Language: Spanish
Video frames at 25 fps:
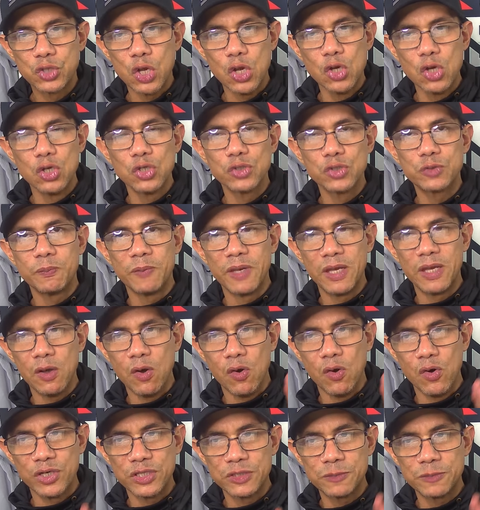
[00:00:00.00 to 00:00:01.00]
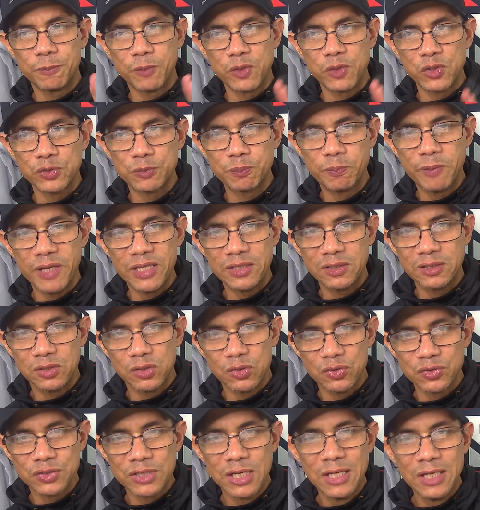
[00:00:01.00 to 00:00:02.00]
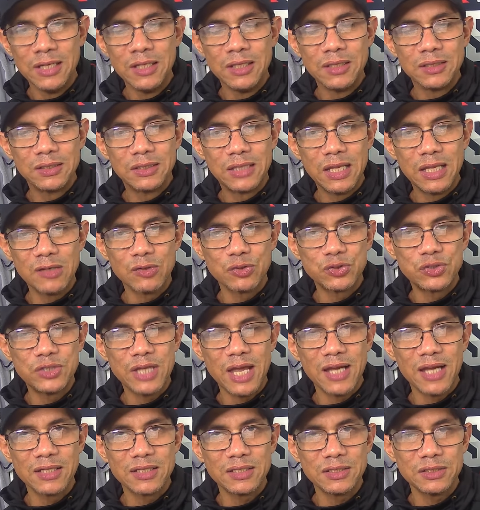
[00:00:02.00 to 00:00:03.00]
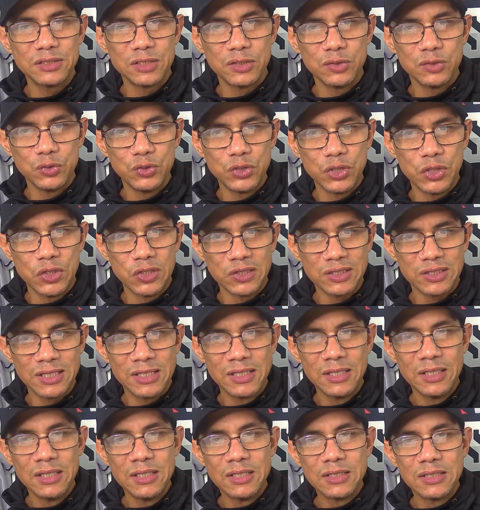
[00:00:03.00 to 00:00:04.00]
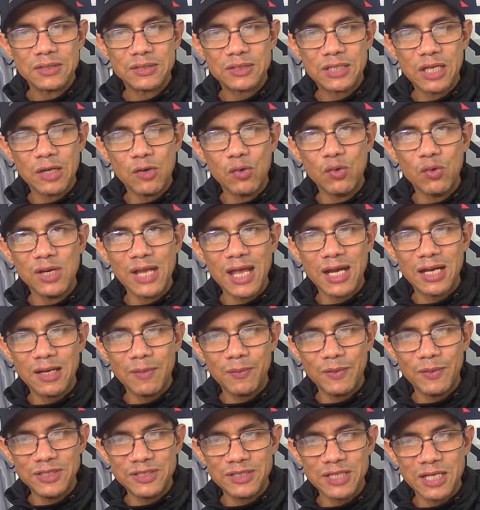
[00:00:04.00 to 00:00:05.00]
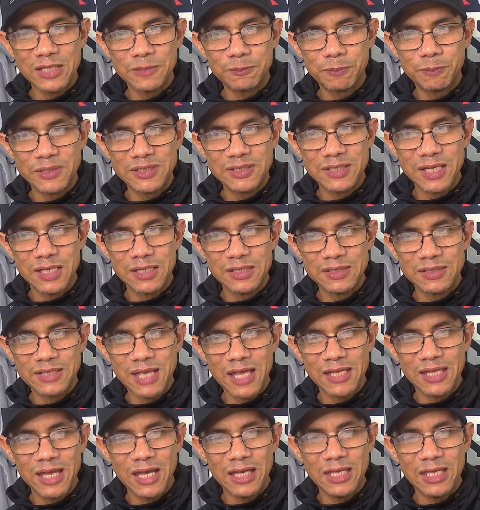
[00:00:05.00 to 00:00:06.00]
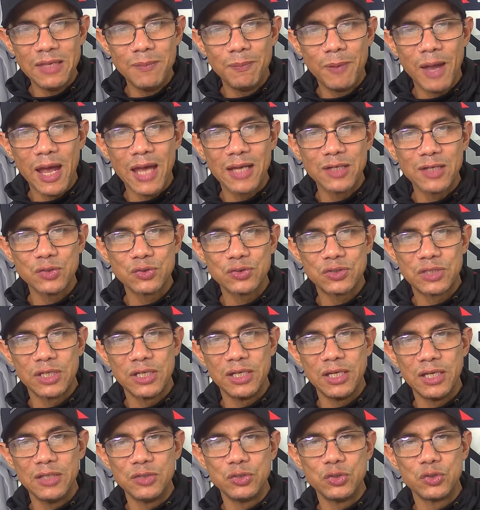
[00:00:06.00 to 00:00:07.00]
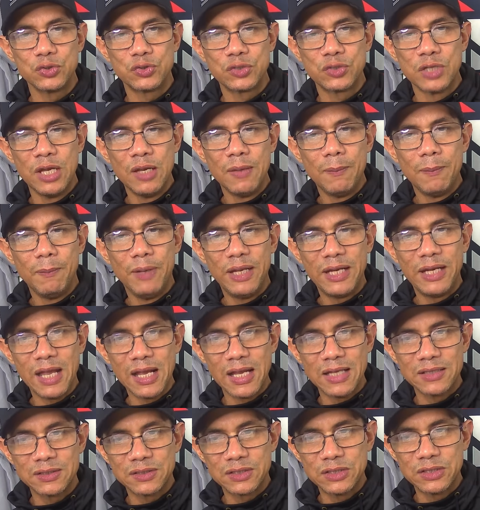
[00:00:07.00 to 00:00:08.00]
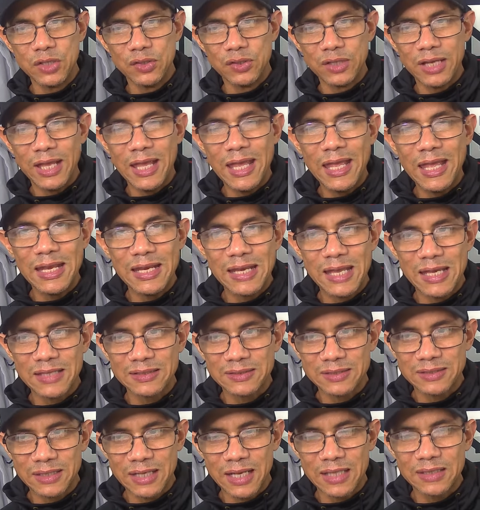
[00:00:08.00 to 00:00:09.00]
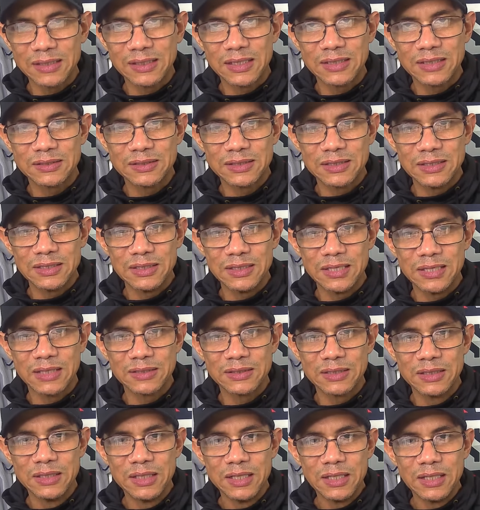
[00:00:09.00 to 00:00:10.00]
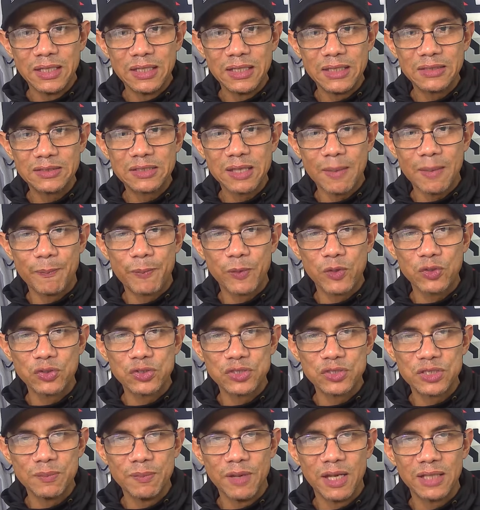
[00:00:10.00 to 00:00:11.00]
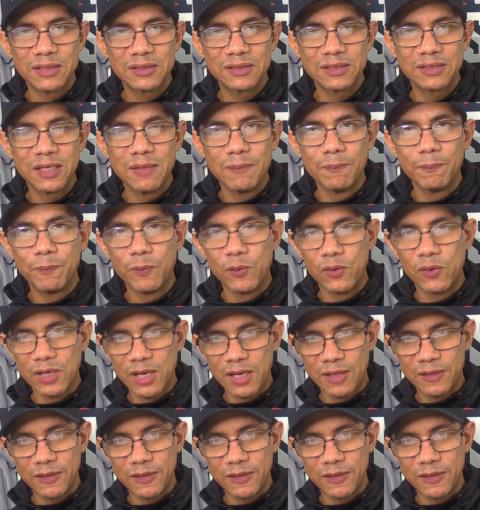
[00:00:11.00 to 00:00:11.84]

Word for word: los mejores prospectos de los Yankees de New York. Según la revista especializada y varios de ellos verán acción en las grandes ligas en esta próxima temporada.